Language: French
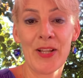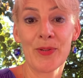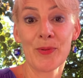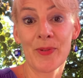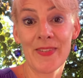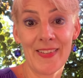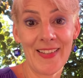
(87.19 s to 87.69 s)

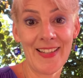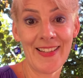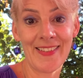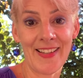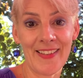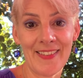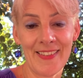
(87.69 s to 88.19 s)
Donc c'est
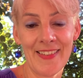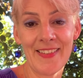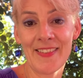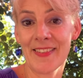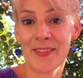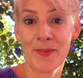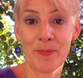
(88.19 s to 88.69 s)

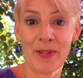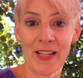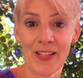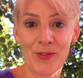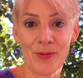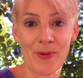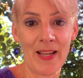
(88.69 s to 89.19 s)
l'exercice
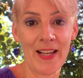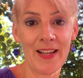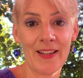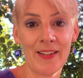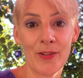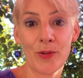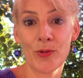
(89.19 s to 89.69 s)

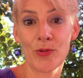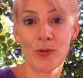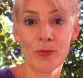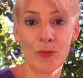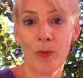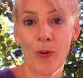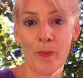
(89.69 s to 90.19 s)
spirituel que je
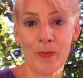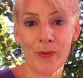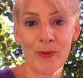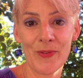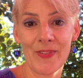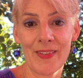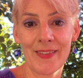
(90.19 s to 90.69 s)
vous
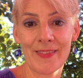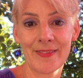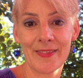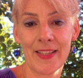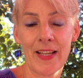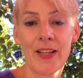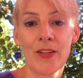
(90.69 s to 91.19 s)
propose,
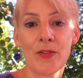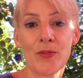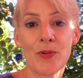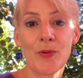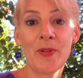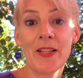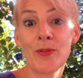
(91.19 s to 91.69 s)

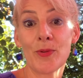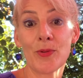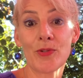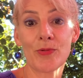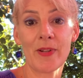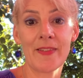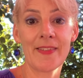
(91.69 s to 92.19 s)
celui de
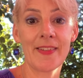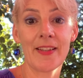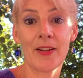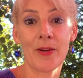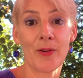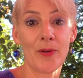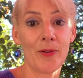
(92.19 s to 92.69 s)

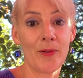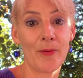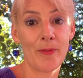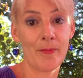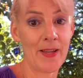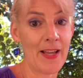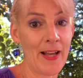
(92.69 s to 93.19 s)
choisir euh,
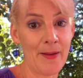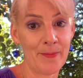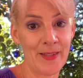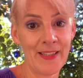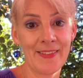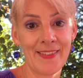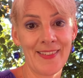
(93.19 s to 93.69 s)
ben, un
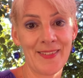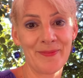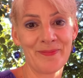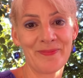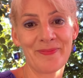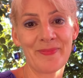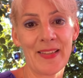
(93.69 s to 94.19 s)
mythe
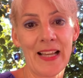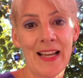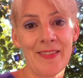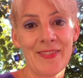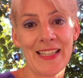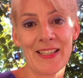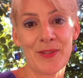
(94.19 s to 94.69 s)

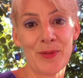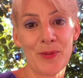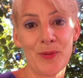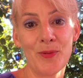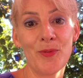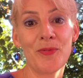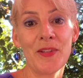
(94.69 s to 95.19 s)
avec euh,
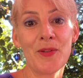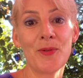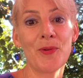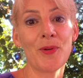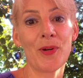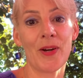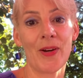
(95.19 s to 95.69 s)
une
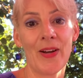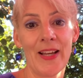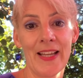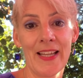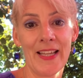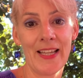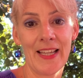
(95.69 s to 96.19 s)
figure
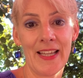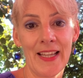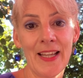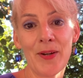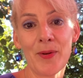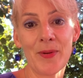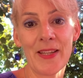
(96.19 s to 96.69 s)

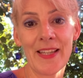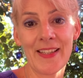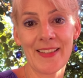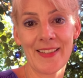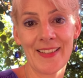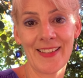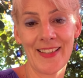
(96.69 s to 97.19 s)

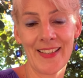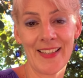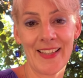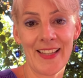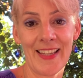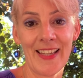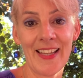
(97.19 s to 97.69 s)
héroïque
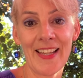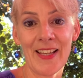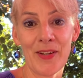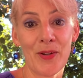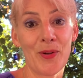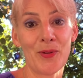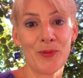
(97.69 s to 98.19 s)
et
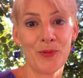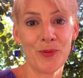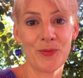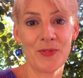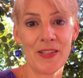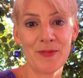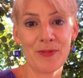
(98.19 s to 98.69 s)
euh, de
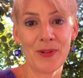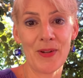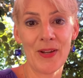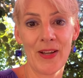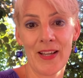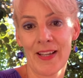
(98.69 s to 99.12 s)
vivre